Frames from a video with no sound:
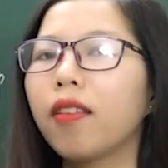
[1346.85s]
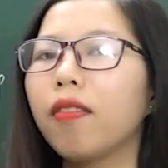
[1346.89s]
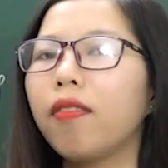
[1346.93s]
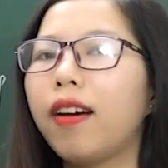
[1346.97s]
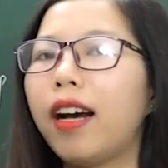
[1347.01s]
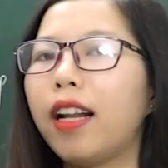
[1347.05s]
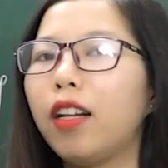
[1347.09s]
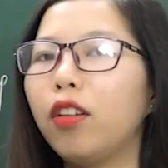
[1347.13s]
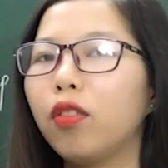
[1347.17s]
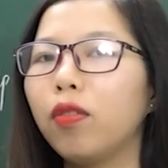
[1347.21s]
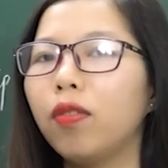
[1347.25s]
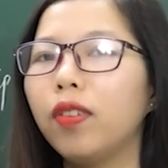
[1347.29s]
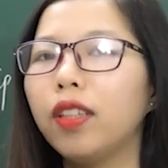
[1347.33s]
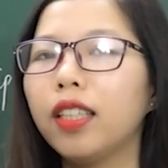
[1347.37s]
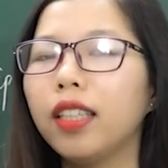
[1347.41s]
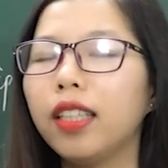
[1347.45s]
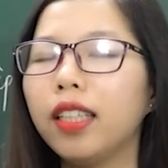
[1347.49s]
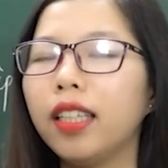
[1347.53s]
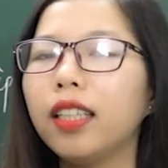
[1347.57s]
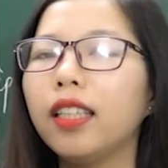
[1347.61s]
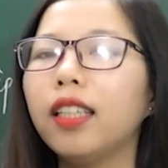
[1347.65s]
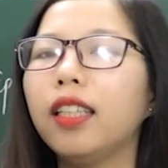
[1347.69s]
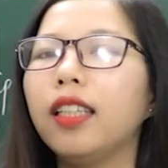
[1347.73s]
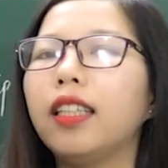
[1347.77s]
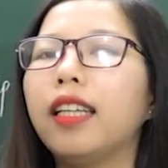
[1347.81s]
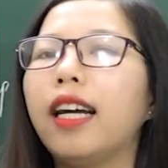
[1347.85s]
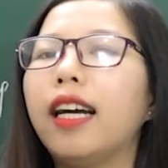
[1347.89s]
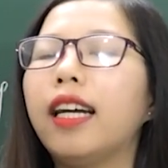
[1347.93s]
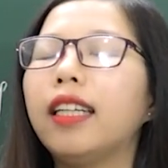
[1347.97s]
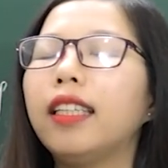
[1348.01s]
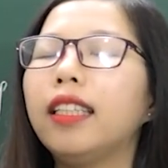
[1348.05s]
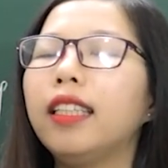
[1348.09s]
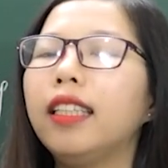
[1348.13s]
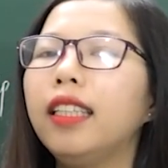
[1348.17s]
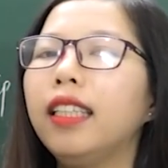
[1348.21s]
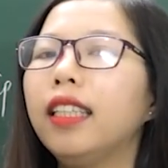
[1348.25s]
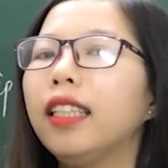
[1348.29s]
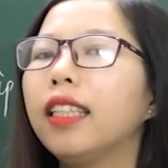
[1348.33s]
Và Lục Vân Tiên thì đã
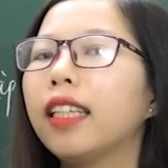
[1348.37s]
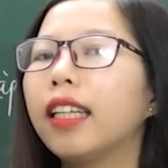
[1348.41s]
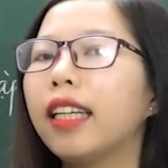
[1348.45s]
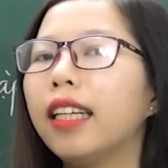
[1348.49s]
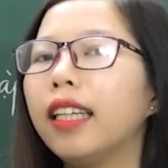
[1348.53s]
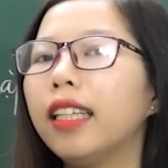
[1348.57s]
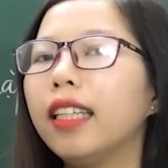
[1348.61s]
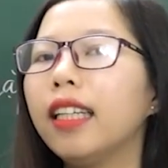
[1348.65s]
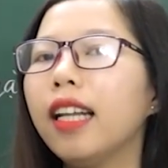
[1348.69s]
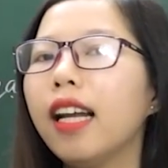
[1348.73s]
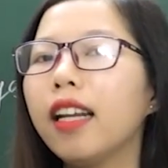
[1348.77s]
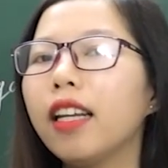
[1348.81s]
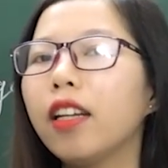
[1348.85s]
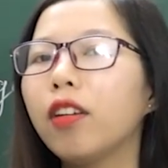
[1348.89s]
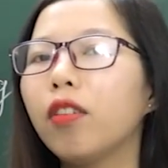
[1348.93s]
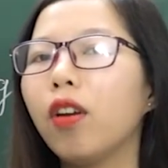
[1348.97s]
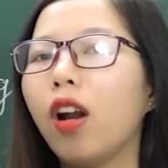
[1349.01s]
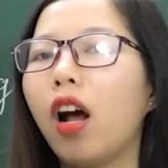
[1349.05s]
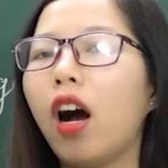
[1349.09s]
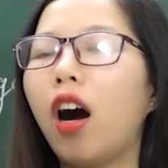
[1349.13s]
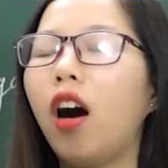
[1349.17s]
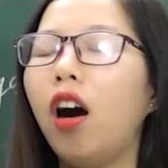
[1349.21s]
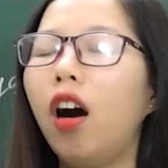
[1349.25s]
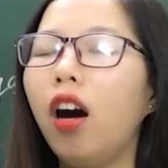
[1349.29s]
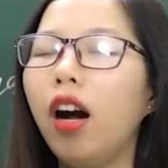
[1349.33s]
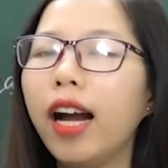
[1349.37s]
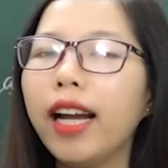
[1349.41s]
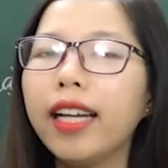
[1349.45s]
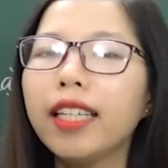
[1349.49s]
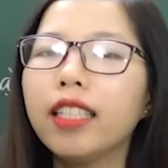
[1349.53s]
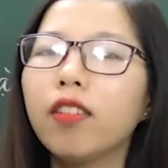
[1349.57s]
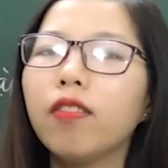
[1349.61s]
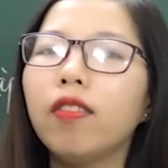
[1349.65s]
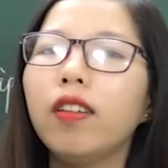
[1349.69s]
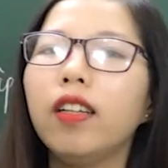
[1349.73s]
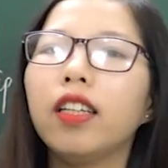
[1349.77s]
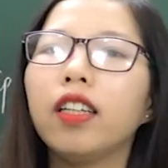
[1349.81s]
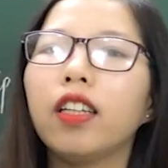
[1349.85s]
nhìn kỹ ra điều đó ngay
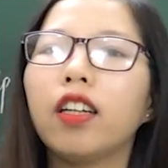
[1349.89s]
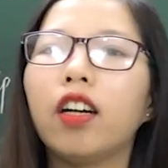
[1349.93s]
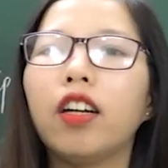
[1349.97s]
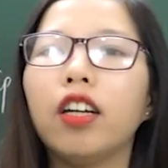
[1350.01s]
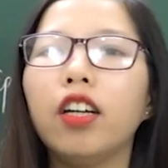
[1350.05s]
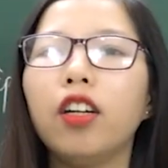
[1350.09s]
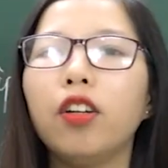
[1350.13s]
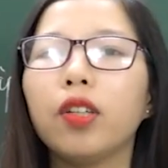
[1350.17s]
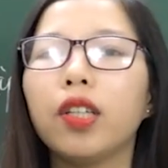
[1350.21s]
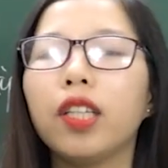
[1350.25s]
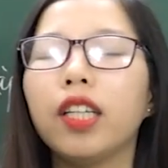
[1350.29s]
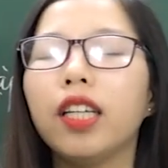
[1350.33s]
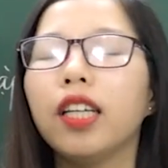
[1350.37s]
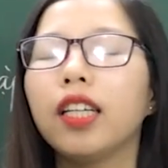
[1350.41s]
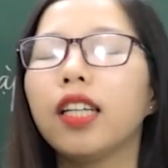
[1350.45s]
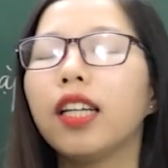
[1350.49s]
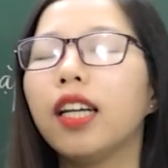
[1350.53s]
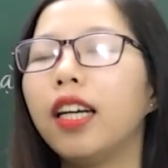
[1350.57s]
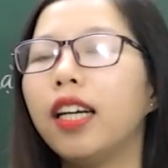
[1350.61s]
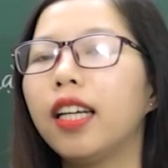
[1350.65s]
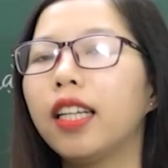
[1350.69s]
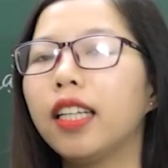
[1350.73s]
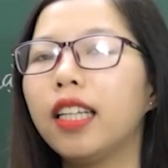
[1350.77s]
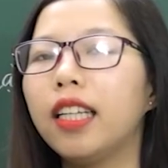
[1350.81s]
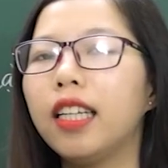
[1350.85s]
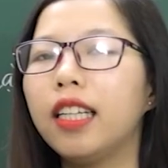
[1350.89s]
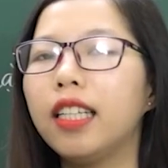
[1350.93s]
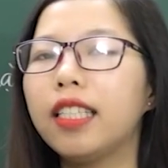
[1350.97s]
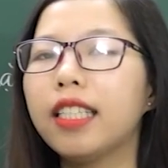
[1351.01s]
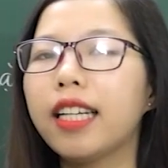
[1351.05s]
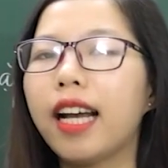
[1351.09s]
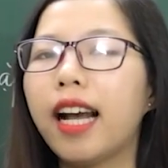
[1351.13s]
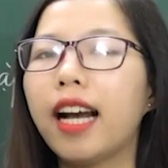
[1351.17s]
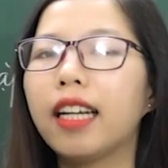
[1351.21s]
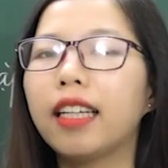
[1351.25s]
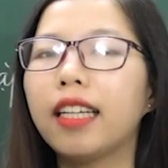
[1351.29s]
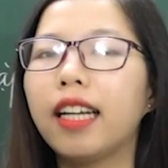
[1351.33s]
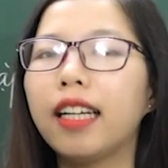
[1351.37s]
trong lời nói đầu tiên. Thì
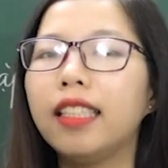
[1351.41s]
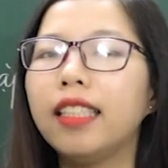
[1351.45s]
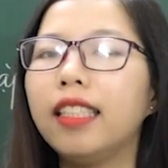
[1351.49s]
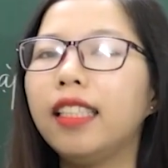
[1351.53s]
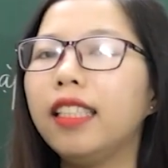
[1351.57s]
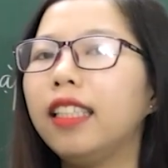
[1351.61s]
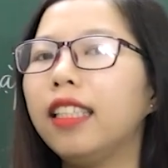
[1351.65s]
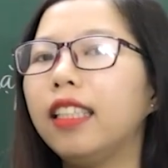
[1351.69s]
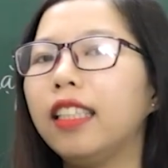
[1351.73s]
chàng đã